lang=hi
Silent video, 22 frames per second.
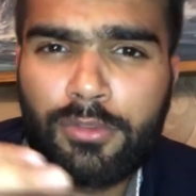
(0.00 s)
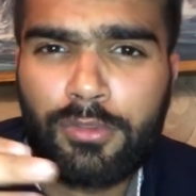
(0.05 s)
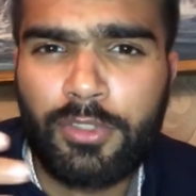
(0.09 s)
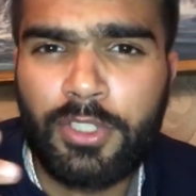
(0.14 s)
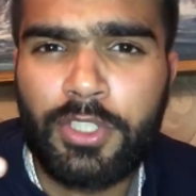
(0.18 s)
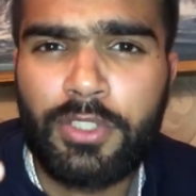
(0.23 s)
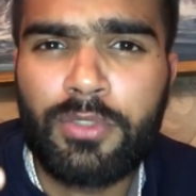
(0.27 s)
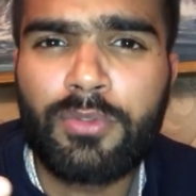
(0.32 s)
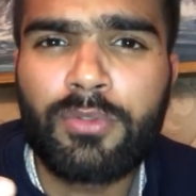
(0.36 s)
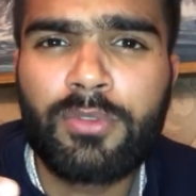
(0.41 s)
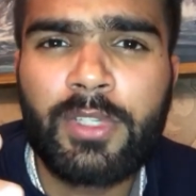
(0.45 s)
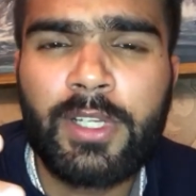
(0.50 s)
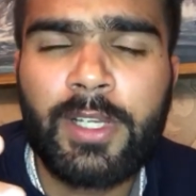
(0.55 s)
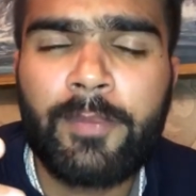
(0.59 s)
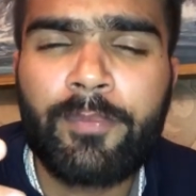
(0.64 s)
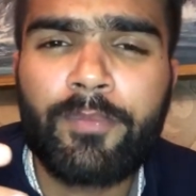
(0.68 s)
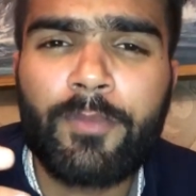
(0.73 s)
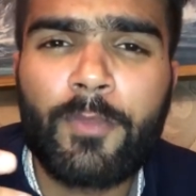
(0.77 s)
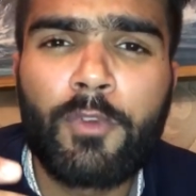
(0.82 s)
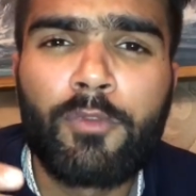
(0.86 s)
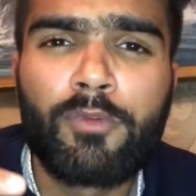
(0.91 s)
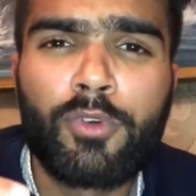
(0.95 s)
इशू है
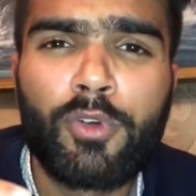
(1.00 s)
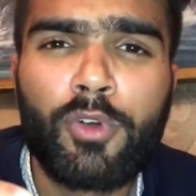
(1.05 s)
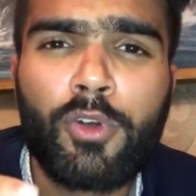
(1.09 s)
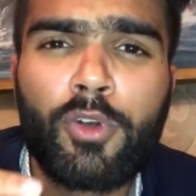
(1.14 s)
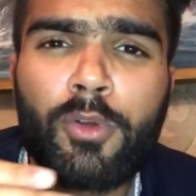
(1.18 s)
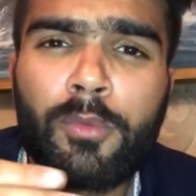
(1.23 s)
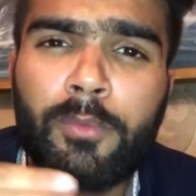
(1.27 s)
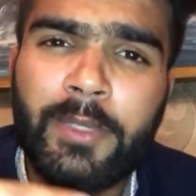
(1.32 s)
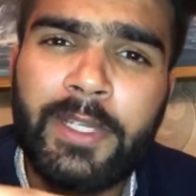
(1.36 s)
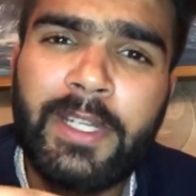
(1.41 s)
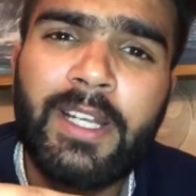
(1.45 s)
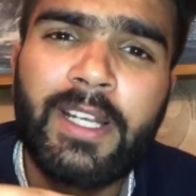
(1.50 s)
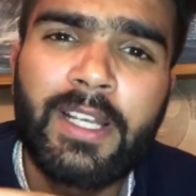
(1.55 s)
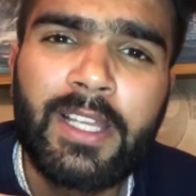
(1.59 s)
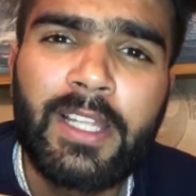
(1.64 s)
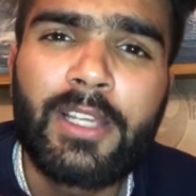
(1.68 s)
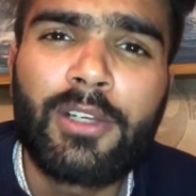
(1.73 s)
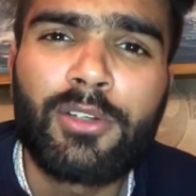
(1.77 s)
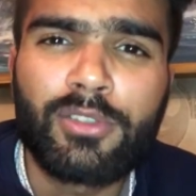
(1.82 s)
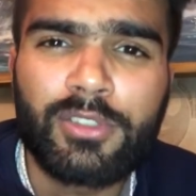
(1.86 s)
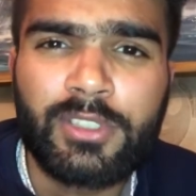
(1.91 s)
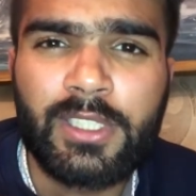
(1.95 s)
वो भी डिले
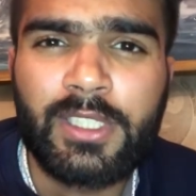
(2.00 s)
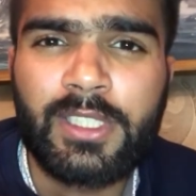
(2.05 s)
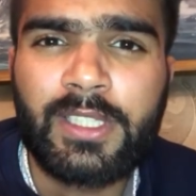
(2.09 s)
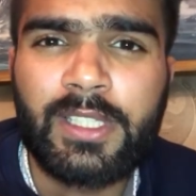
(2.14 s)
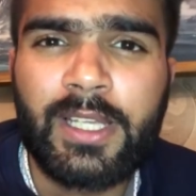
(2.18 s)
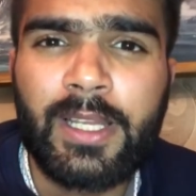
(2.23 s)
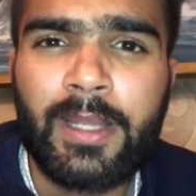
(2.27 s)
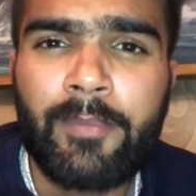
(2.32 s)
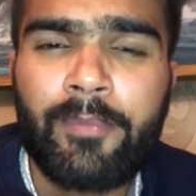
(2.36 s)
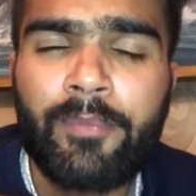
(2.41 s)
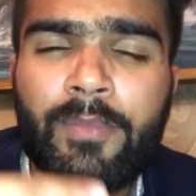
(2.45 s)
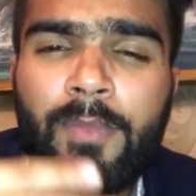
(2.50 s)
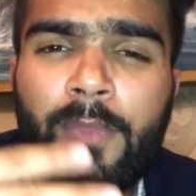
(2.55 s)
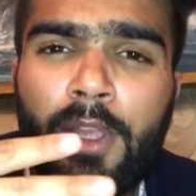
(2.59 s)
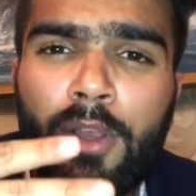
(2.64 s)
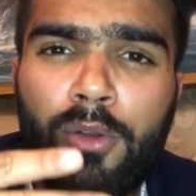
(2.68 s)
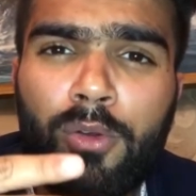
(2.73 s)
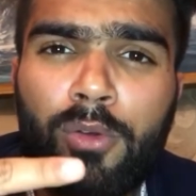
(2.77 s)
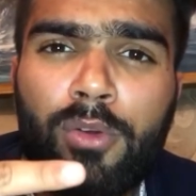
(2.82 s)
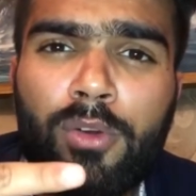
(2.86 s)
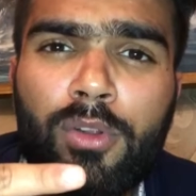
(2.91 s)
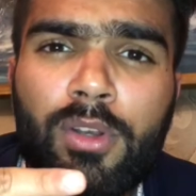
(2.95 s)
हो सकता है
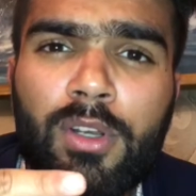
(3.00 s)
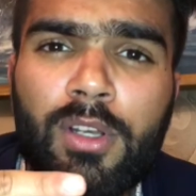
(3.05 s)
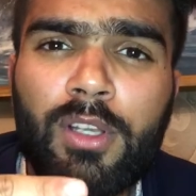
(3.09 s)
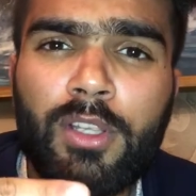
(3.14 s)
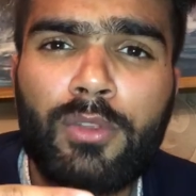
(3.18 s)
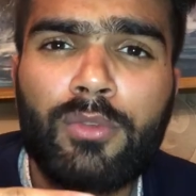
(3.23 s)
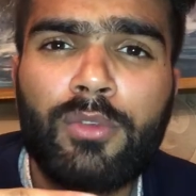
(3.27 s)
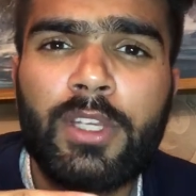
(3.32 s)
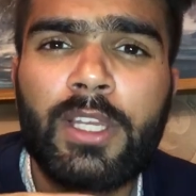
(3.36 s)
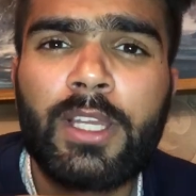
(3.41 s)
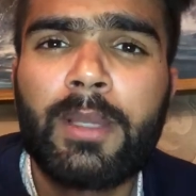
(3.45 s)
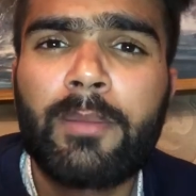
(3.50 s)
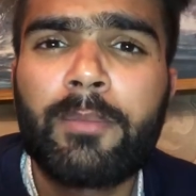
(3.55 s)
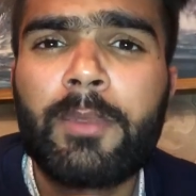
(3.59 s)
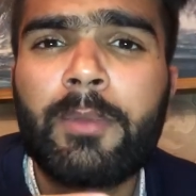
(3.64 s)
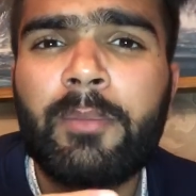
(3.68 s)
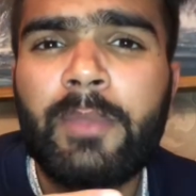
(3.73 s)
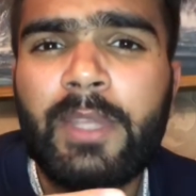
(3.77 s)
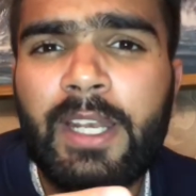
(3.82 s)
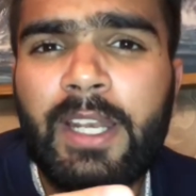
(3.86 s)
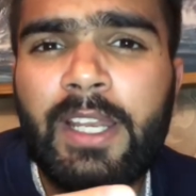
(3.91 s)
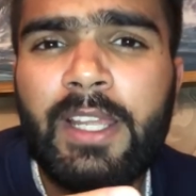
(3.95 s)
और क्योंकि अभी
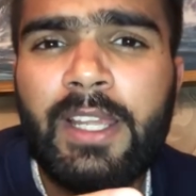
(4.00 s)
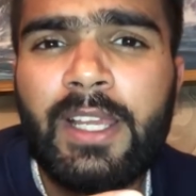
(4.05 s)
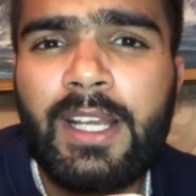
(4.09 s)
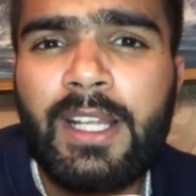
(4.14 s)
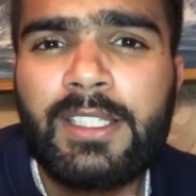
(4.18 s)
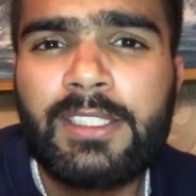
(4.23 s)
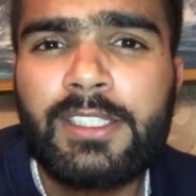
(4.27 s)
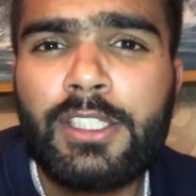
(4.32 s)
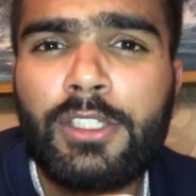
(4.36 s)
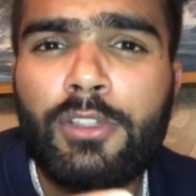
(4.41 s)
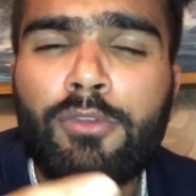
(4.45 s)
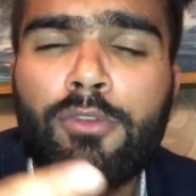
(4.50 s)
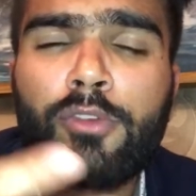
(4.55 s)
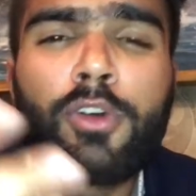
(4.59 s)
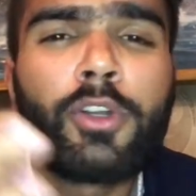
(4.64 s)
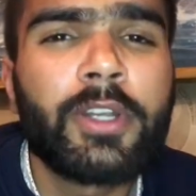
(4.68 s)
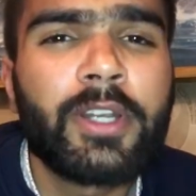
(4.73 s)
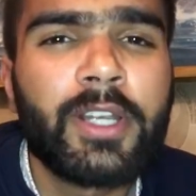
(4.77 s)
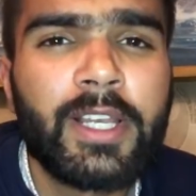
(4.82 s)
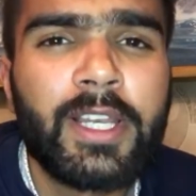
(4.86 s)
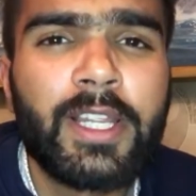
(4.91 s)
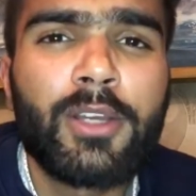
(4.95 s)
मेरे ख्याल से कि वो
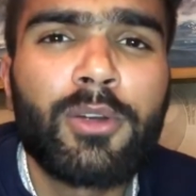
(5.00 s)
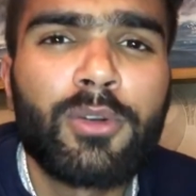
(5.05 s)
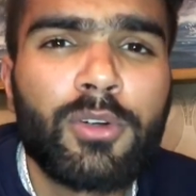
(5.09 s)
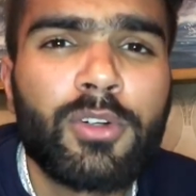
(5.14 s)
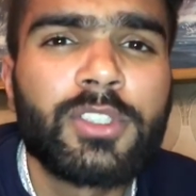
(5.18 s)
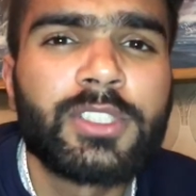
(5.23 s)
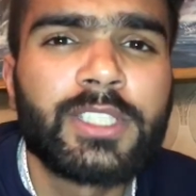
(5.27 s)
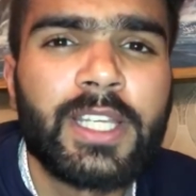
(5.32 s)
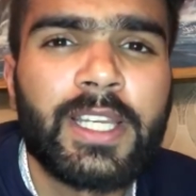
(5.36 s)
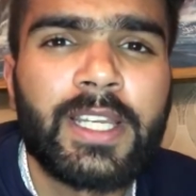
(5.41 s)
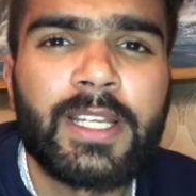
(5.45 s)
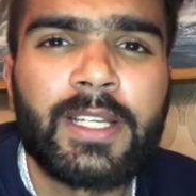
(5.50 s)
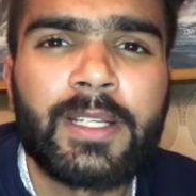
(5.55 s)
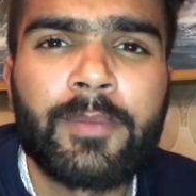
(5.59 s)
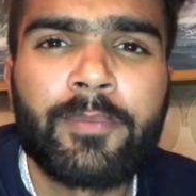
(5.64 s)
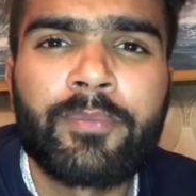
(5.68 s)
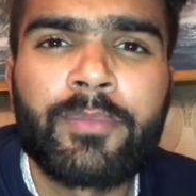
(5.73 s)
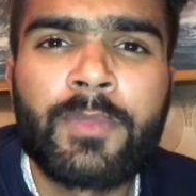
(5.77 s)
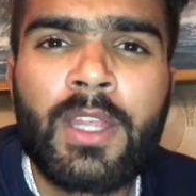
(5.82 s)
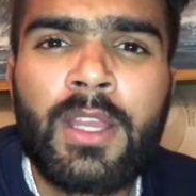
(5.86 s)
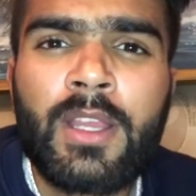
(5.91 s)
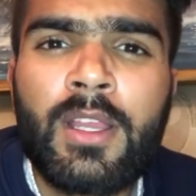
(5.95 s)
डिले हो जाएगा
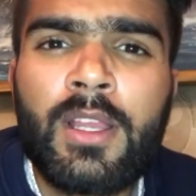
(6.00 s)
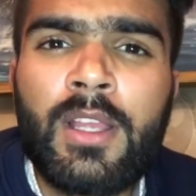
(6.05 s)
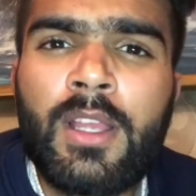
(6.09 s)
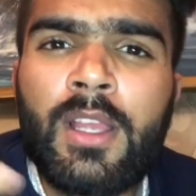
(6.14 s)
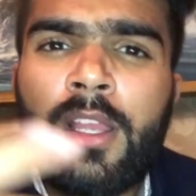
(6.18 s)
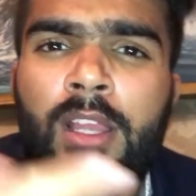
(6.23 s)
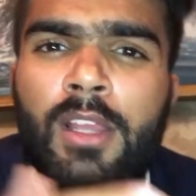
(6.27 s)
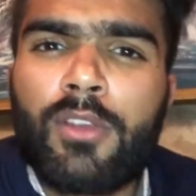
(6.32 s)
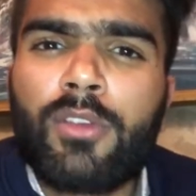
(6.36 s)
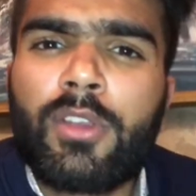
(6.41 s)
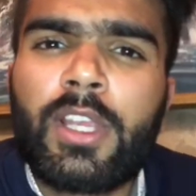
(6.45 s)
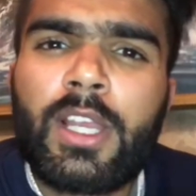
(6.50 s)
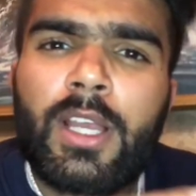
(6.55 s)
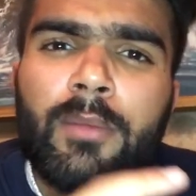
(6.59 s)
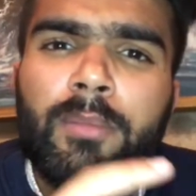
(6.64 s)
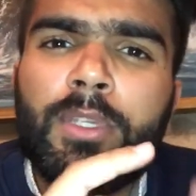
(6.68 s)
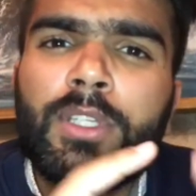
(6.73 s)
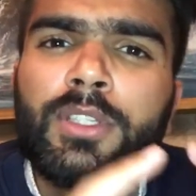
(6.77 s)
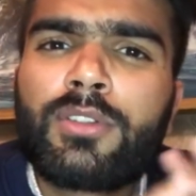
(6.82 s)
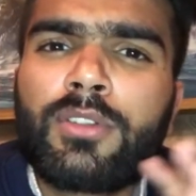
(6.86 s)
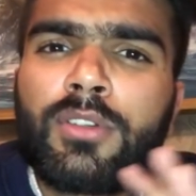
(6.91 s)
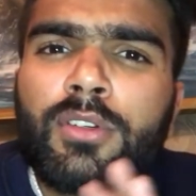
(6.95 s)
क्योंकि
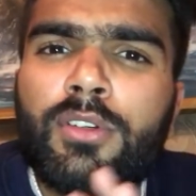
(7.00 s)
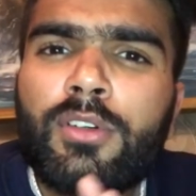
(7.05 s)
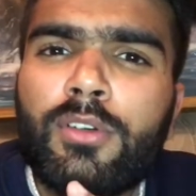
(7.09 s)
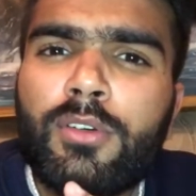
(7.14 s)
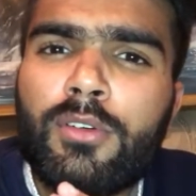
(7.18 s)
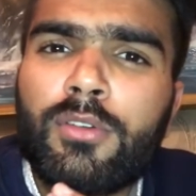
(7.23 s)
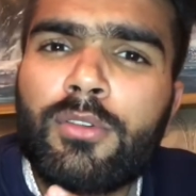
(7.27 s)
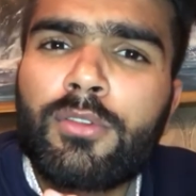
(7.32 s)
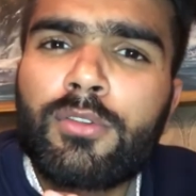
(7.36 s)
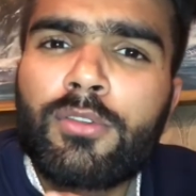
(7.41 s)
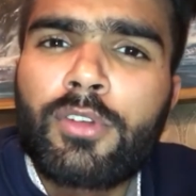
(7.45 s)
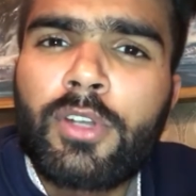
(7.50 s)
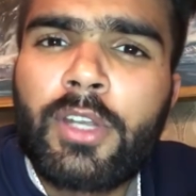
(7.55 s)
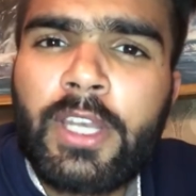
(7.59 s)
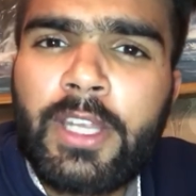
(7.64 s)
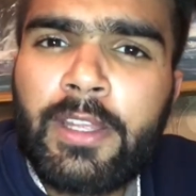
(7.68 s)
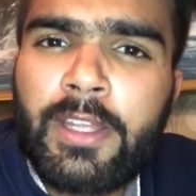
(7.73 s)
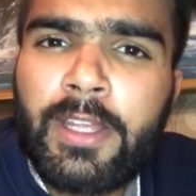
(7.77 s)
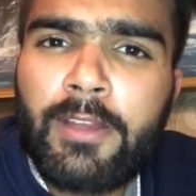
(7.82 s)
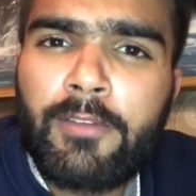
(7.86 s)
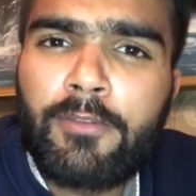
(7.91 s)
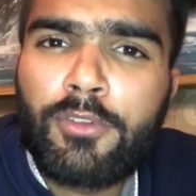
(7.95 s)
अभी जो उन्होंने
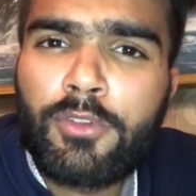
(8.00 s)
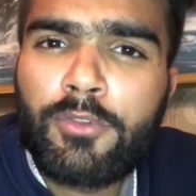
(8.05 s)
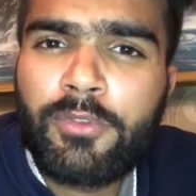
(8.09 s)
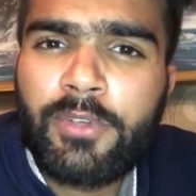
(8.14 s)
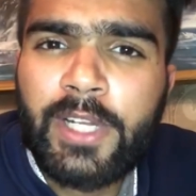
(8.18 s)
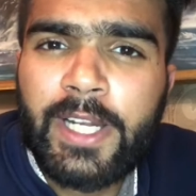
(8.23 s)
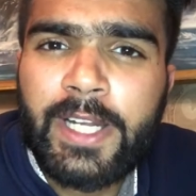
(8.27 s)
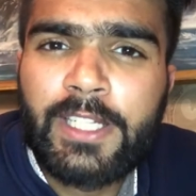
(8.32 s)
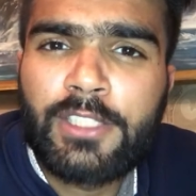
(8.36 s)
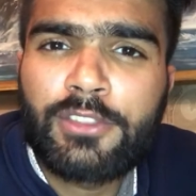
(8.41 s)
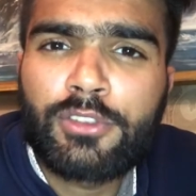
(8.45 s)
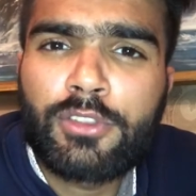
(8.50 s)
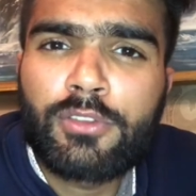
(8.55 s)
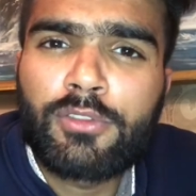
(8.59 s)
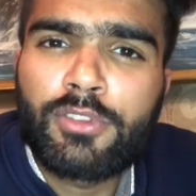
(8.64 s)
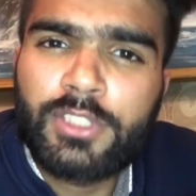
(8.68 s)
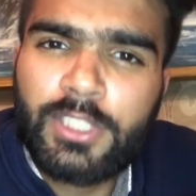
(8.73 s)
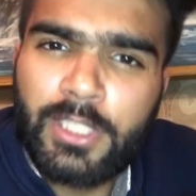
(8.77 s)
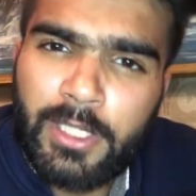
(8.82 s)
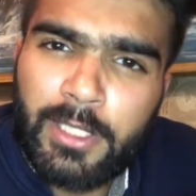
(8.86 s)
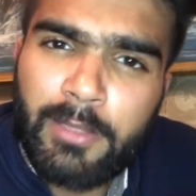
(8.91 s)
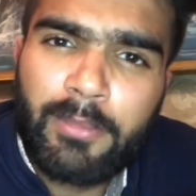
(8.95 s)
वो फ़्लाइट्स तो वो
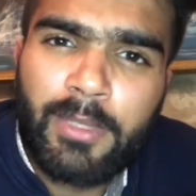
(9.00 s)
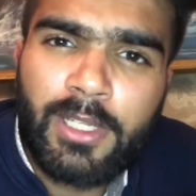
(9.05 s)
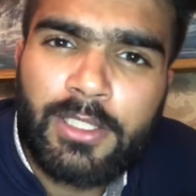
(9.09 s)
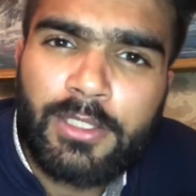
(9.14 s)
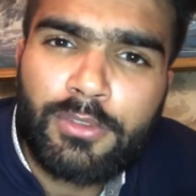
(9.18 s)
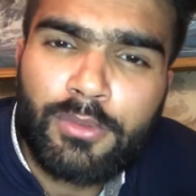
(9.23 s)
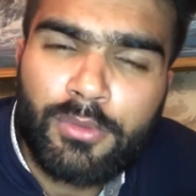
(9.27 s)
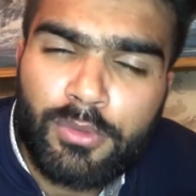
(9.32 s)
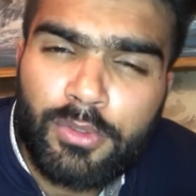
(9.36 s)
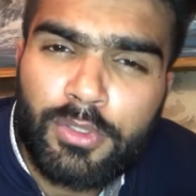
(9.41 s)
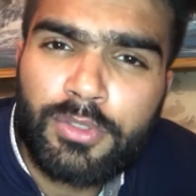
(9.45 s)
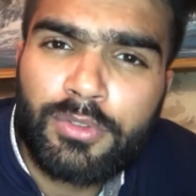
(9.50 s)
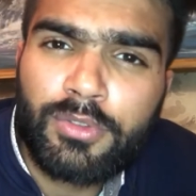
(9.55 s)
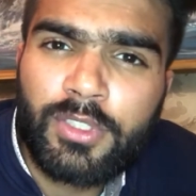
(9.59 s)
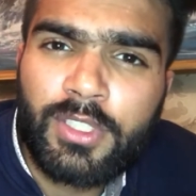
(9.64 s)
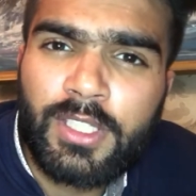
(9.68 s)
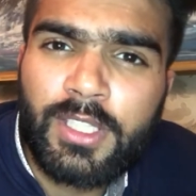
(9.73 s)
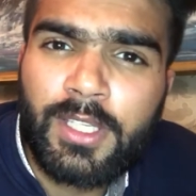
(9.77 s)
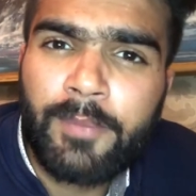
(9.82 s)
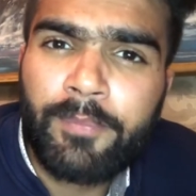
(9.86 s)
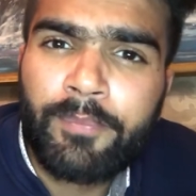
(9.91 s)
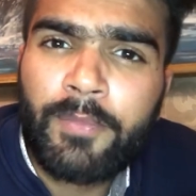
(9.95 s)
सारी बंद हो चुकी
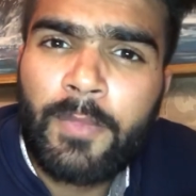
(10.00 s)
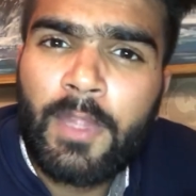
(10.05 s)
हैं